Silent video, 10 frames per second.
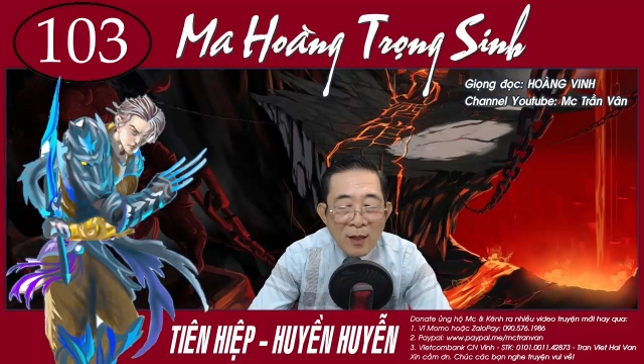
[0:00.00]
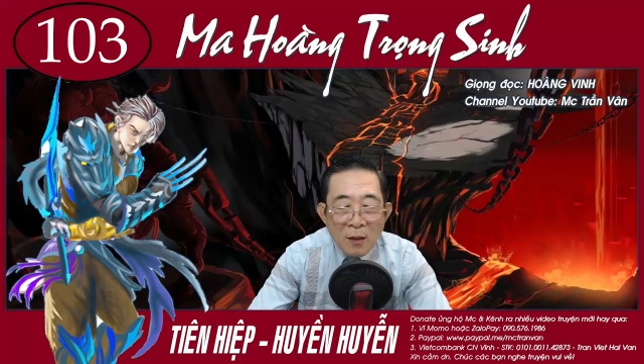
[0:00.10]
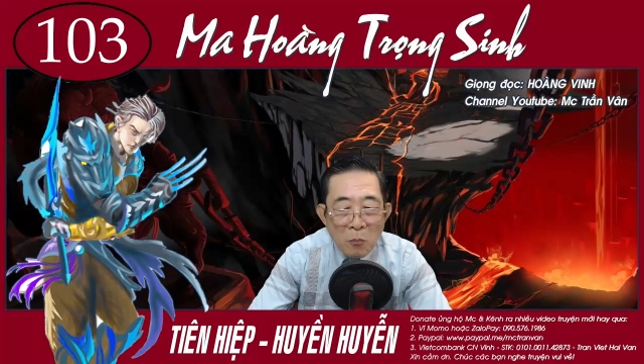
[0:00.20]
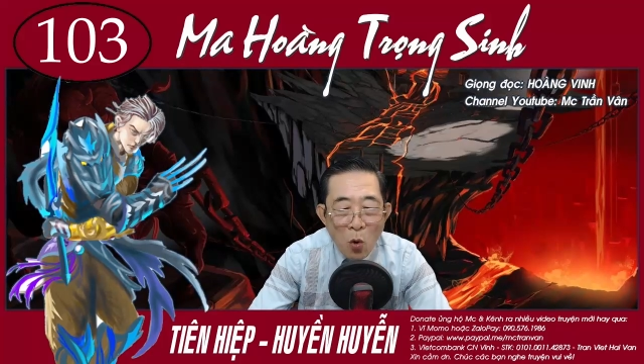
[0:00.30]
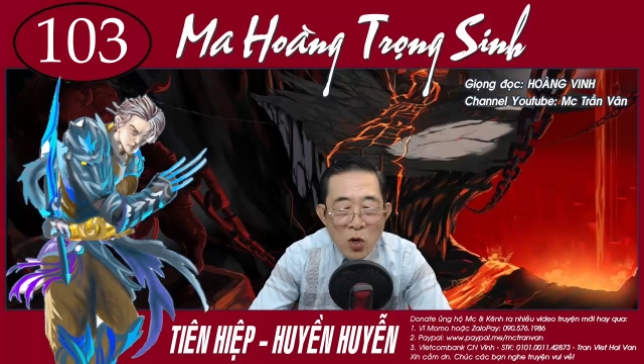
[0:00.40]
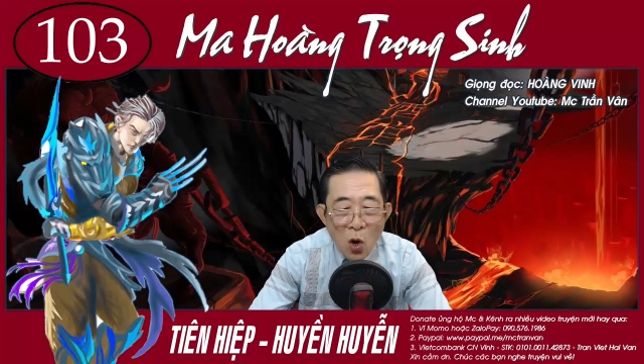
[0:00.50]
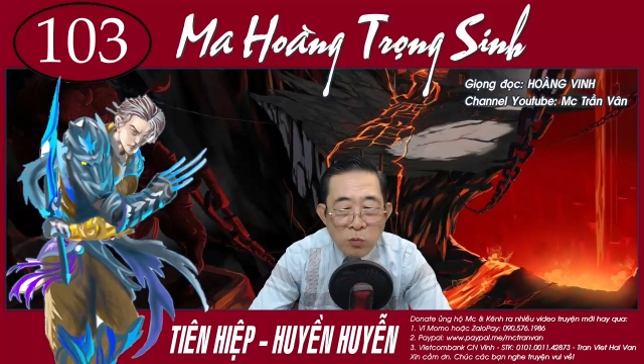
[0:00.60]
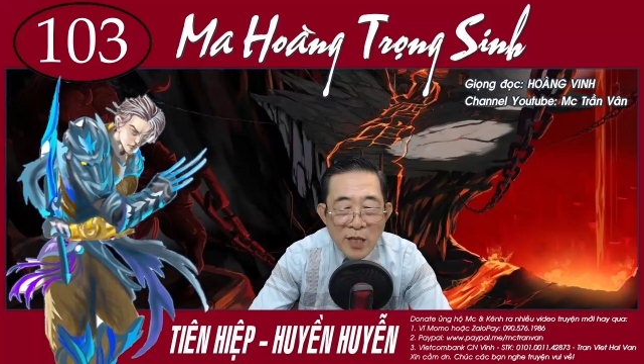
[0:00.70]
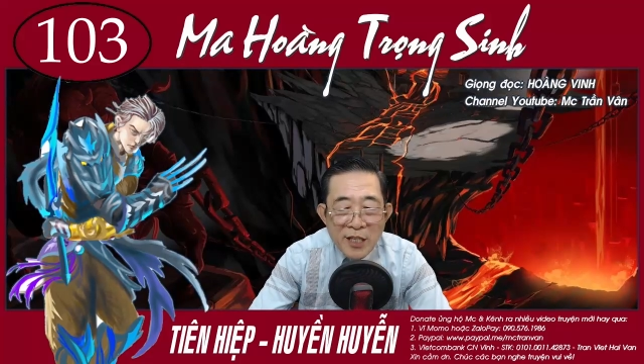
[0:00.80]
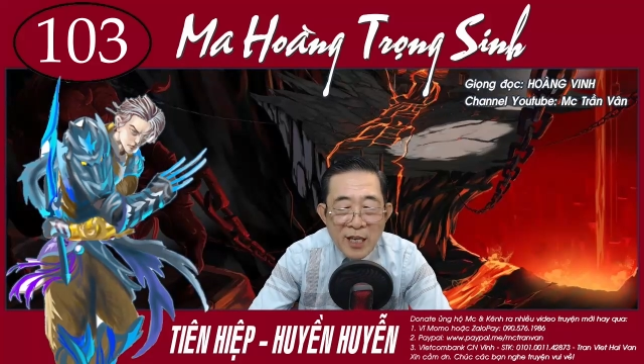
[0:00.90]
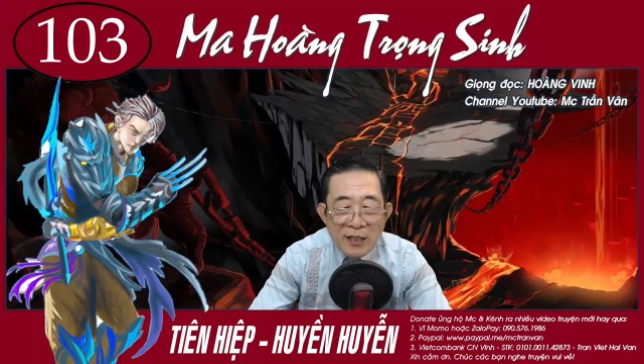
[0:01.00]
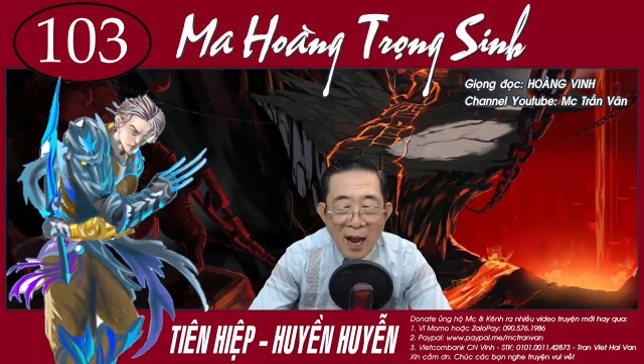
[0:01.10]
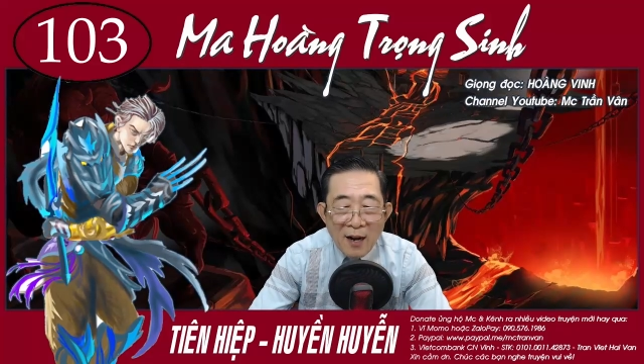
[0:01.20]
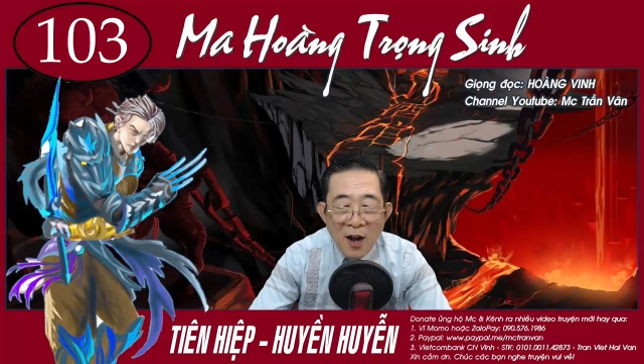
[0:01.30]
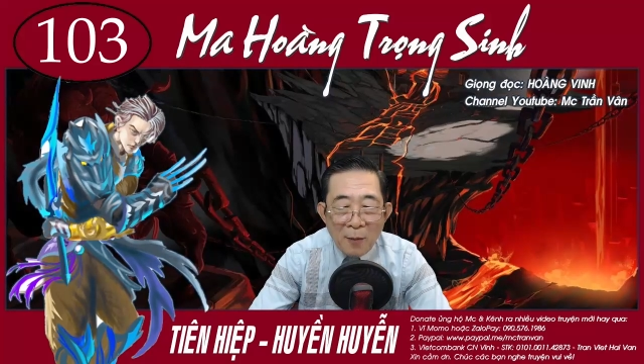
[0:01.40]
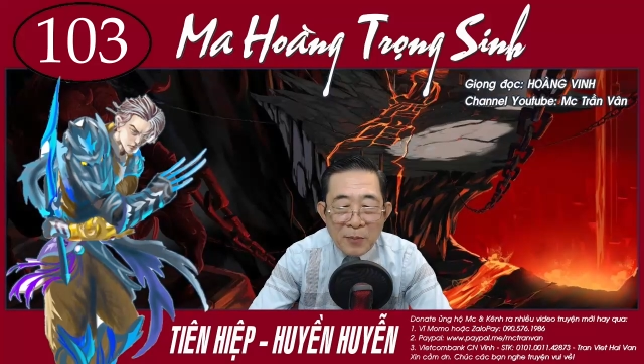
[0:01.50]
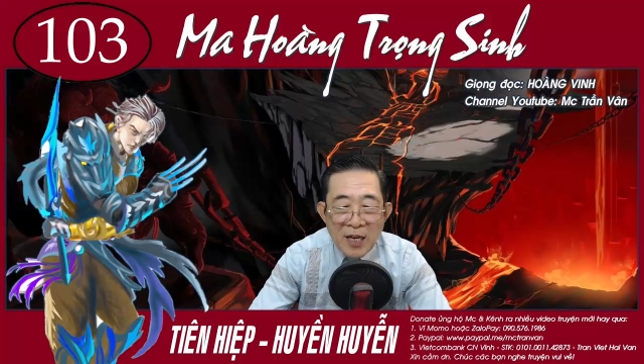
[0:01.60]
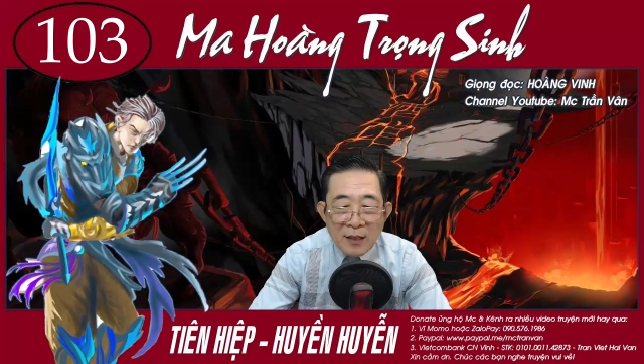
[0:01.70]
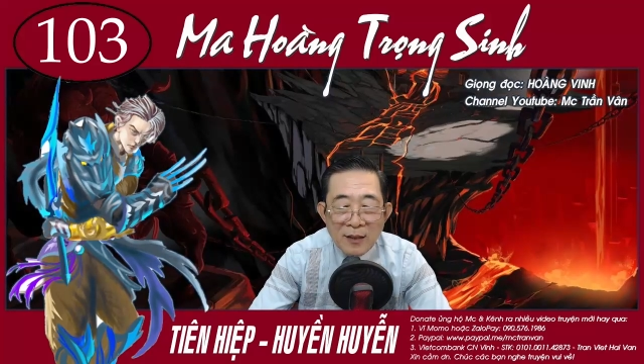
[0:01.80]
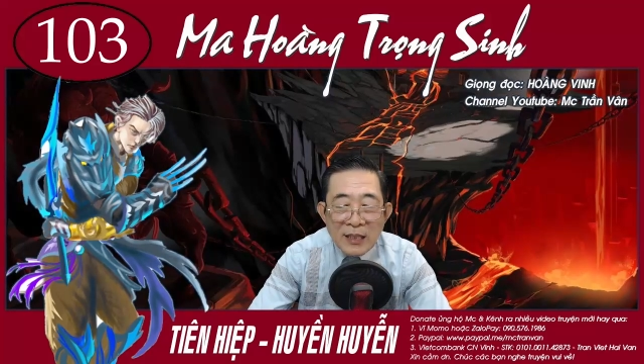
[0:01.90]
Muốn cùng với di thần hợp lực,
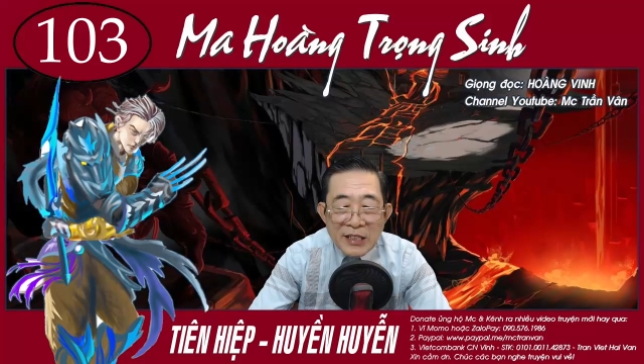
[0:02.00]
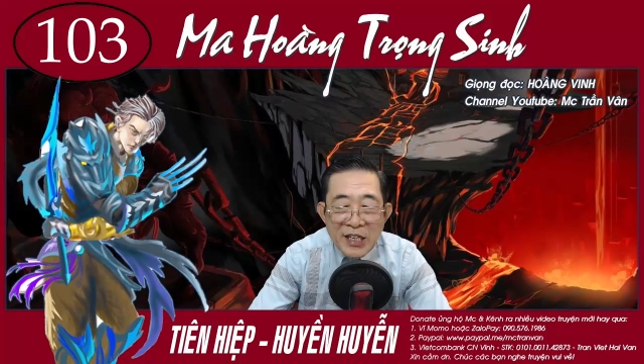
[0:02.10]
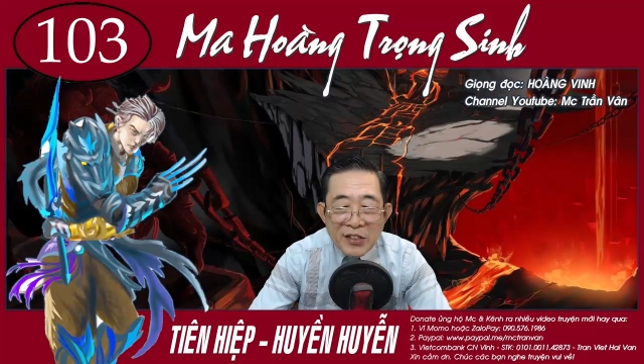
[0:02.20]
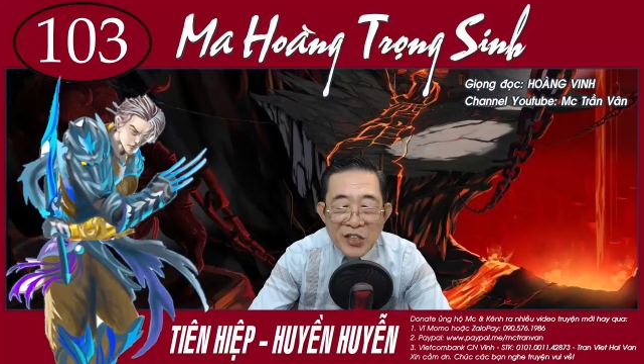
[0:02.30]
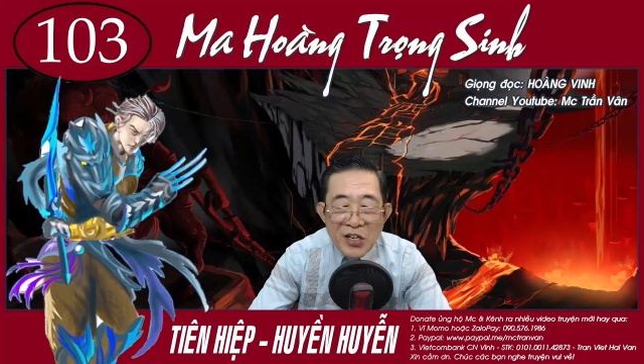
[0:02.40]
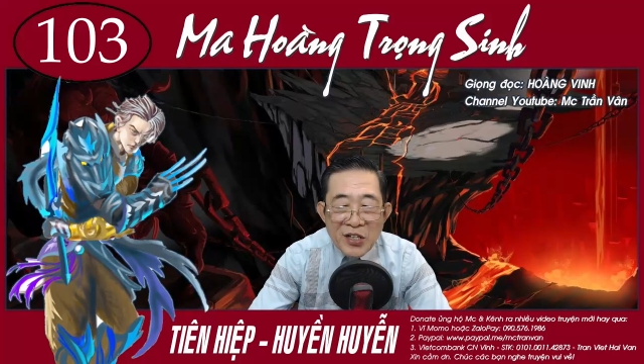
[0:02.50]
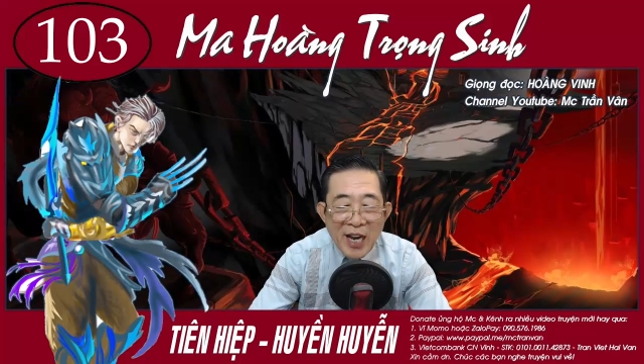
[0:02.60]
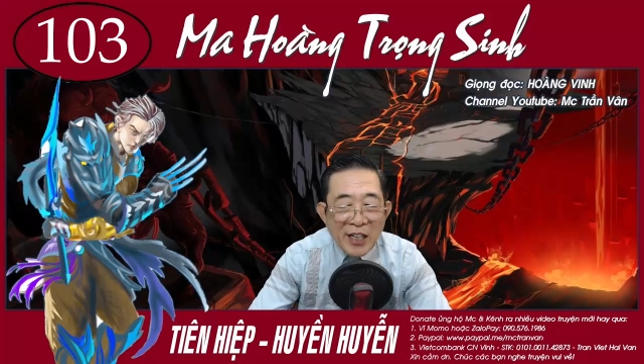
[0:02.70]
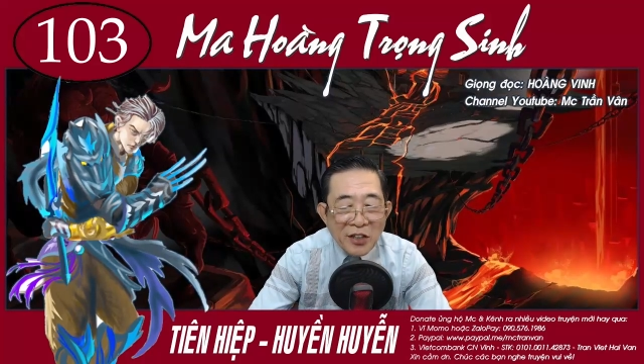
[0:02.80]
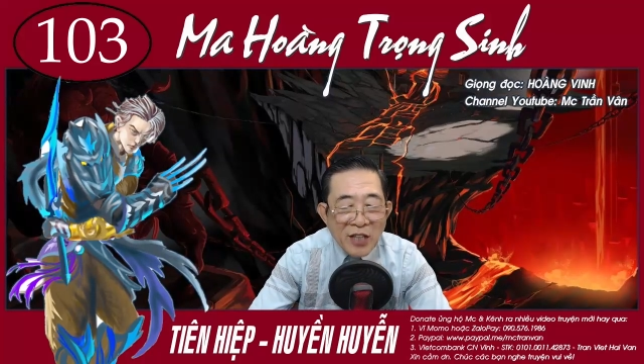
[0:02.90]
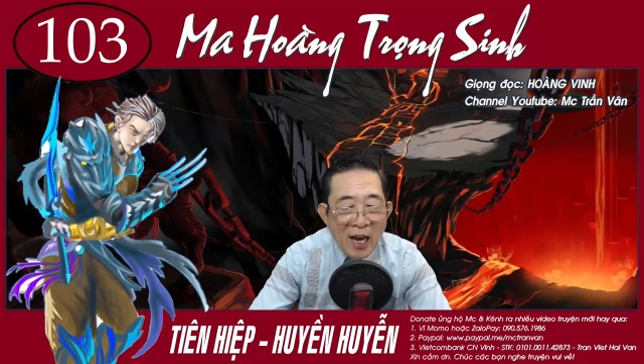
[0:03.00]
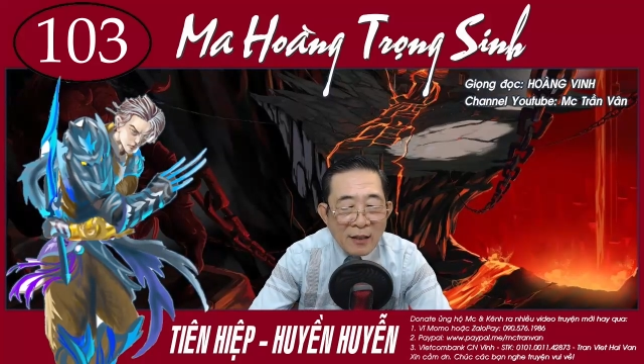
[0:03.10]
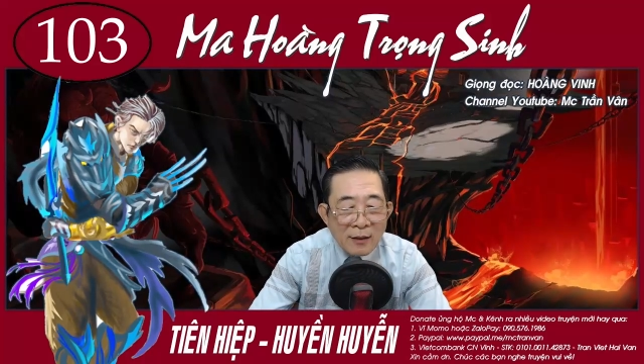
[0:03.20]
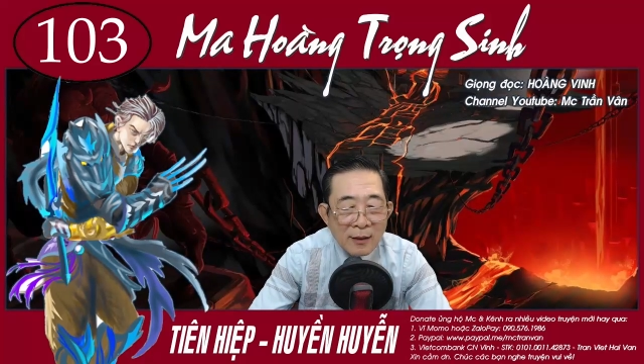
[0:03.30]
diệt trừ kẻ nịnh thần,